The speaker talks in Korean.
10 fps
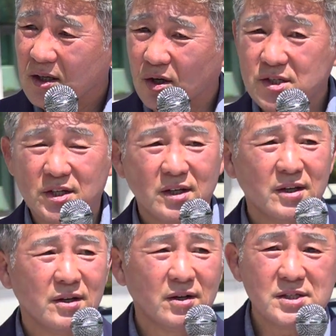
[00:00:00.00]

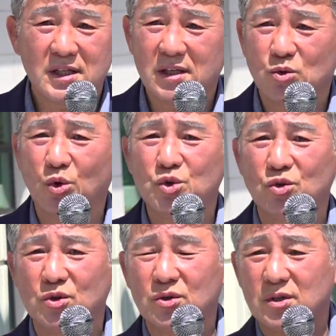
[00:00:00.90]
어제 어제
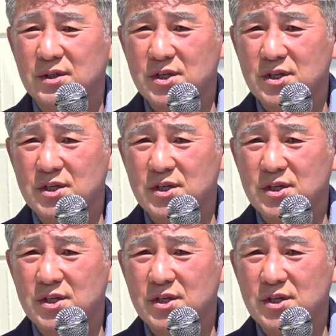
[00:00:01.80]
도의원